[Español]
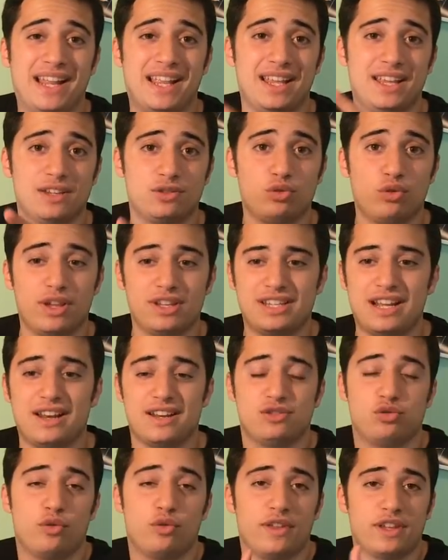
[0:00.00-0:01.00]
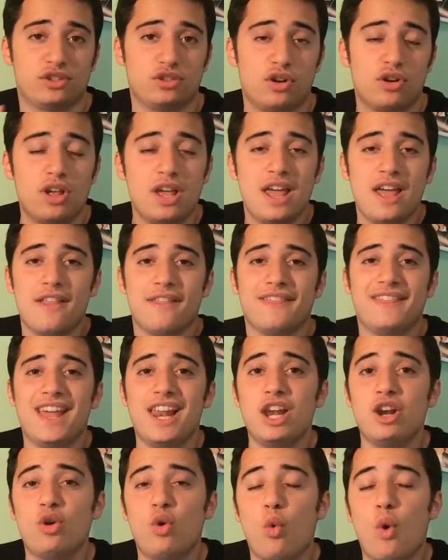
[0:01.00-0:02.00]
el, sucesor
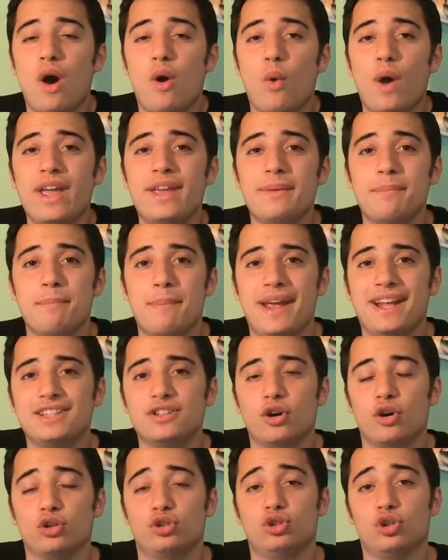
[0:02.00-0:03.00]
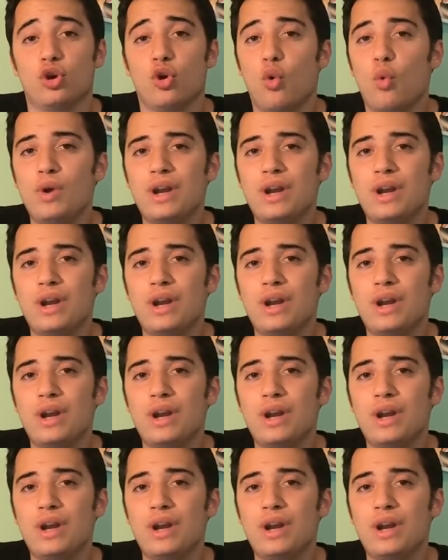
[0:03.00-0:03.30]
del Huawei Mate 8,